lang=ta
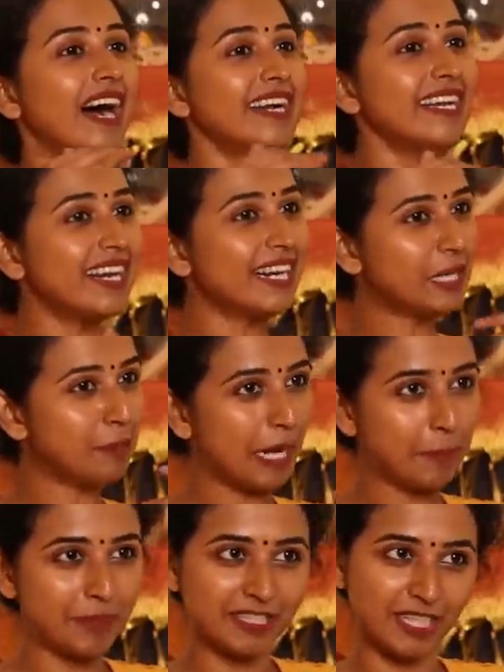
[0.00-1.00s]
அடிக்கடி
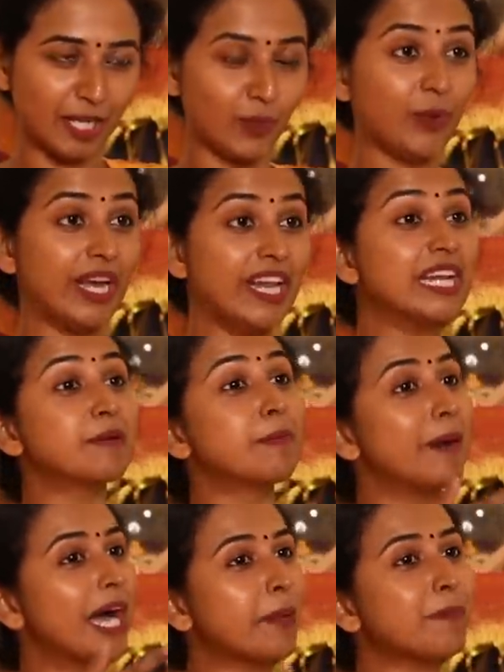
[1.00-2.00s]
பயப்படுறதுனாலையும் இல்ல நம்ம
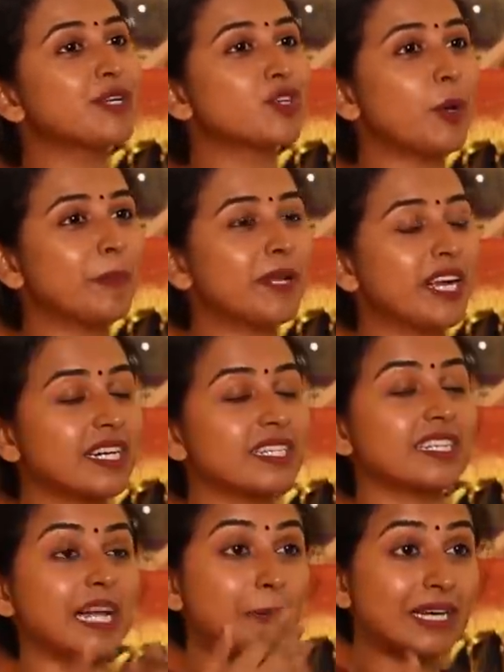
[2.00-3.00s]
பயப்படுறோம்
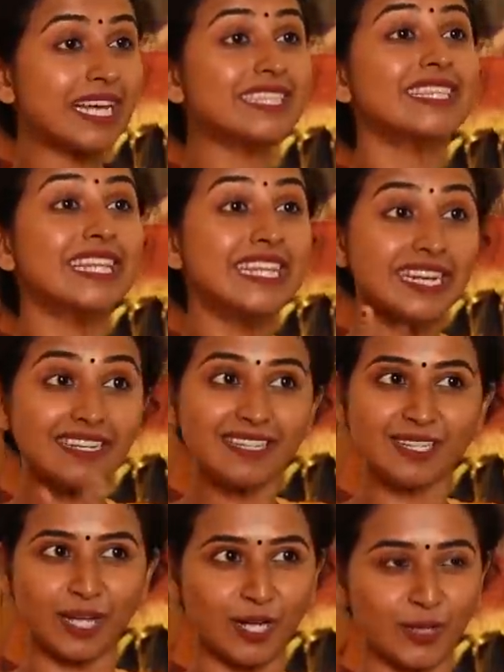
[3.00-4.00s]
அப்படிங்கிறது நமக்கே
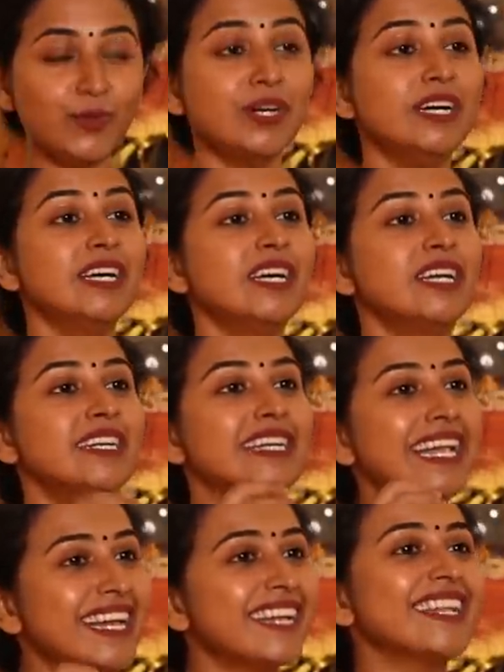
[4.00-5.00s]
தெரியாததுனாலையும்
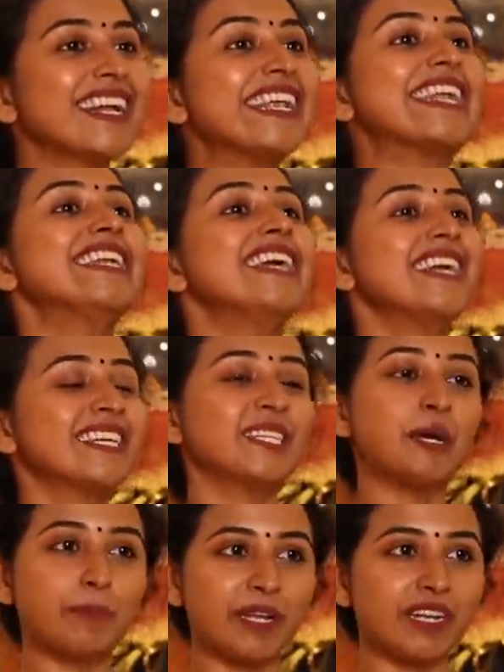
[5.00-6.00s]
நிறைய நேரங்கள் என்ன
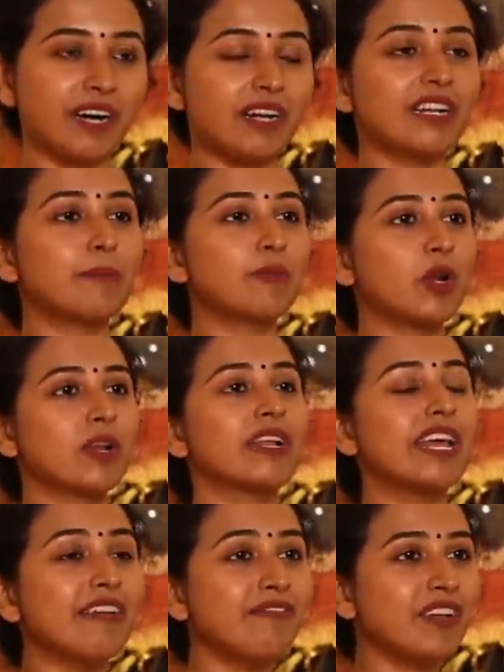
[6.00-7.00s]
ஆயிடுது அப்படின்னா நம்மளோட
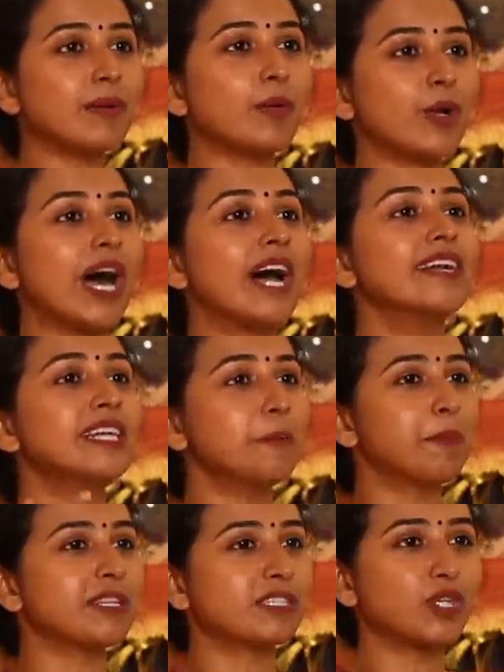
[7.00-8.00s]
லைஃப்ல நம்மளோட
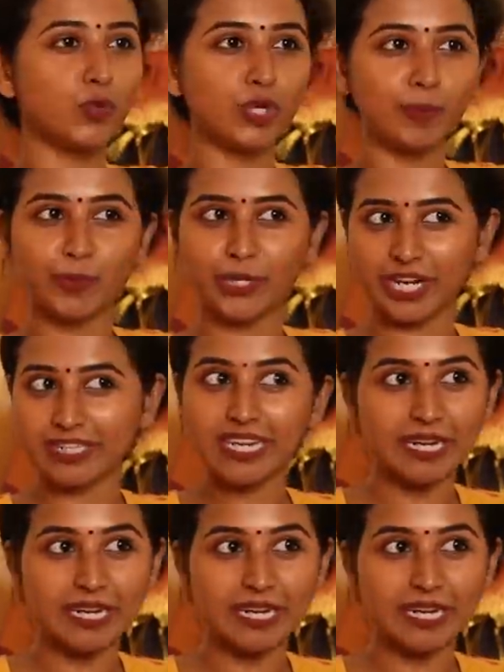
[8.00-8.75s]
ஹண்ட்ரட் பர்சன்ட் கொடுக்க முடியறது